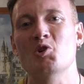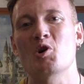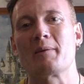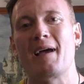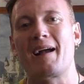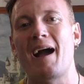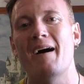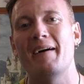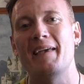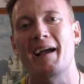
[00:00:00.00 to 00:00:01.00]
lo que me
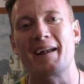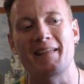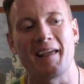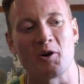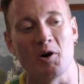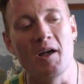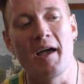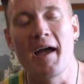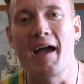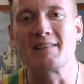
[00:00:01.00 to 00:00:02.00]
acaba de llegar de Lego.
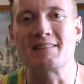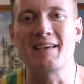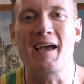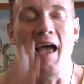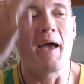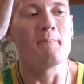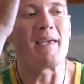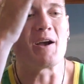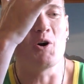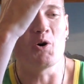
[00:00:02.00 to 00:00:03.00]
Es así, me
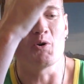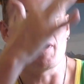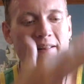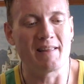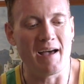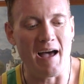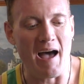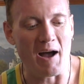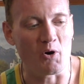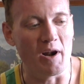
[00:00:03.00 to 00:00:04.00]
llegó
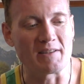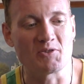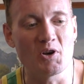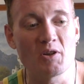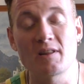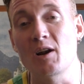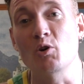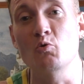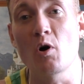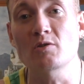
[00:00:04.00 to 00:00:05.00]
esta colección de
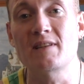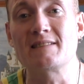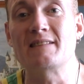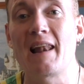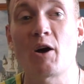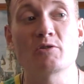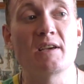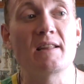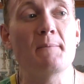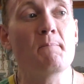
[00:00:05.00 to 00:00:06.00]
los nuevos sets de Lego
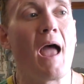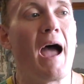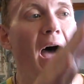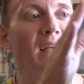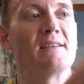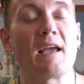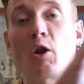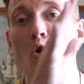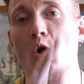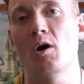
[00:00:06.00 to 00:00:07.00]
City, así que
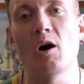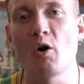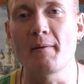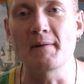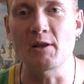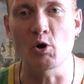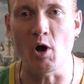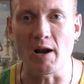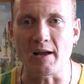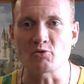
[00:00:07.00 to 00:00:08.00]
obviamente no los
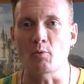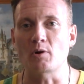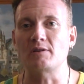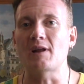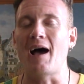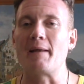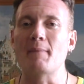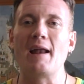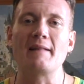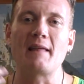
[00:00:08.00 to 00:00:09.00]
alcanzamos a
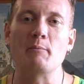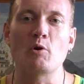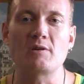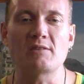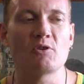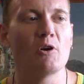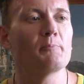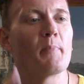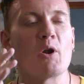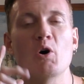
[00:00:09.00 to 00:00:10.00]
armar antes de mostrárselos,
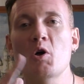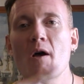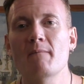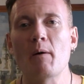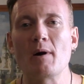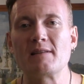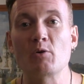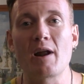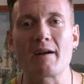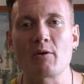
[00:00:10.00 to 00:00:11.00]
pero vamos a echar
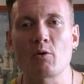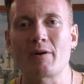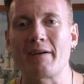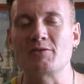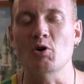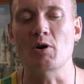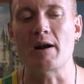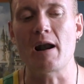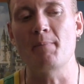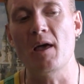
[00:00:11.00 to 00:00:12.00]
una revisión
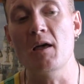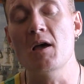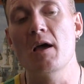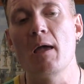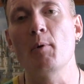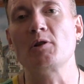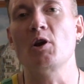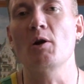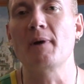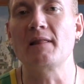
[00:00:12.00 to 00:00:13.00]
rápida y
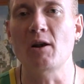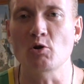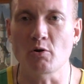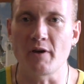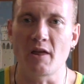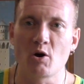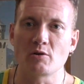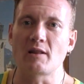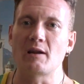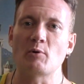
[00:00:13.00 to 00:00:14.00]
posteriormente en otro video
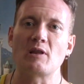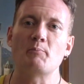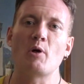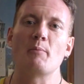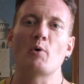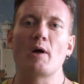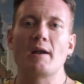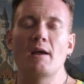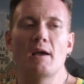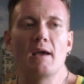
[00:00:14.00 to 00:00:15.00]
tendremos tiempo de
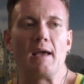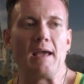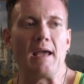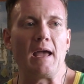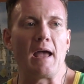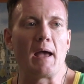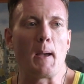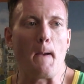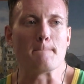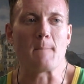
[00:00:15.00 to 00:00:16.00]
poder
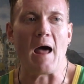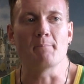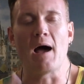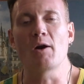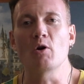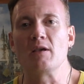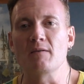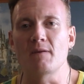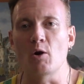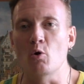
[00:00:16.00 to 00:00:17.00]
eh, armarlos
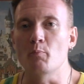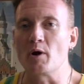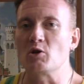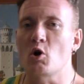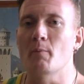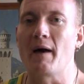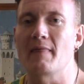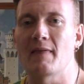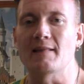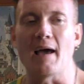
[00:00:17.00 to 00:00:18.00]
y verlos un poquito con
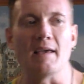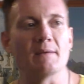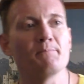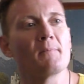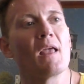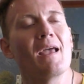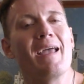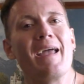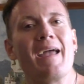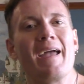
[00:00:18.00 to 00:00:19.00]
más detalle.
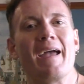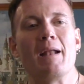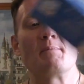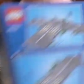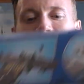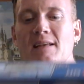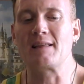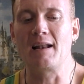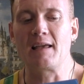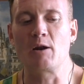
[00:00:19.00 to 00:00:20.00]
El primer set
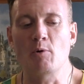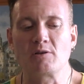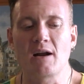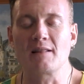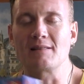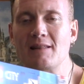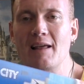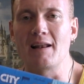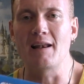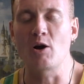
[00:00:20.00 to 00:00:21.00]
que les quiero mostrar
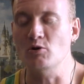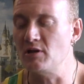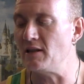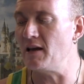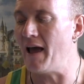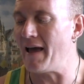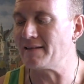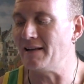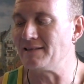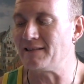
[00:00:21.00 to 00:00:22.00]
de Lego City
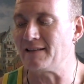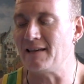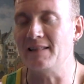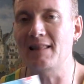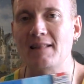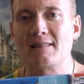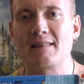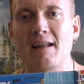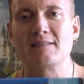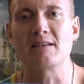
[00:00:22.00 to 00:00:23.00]
es el
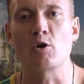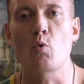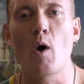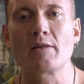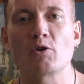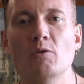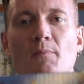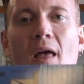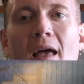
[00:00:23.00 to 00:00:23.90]
60304,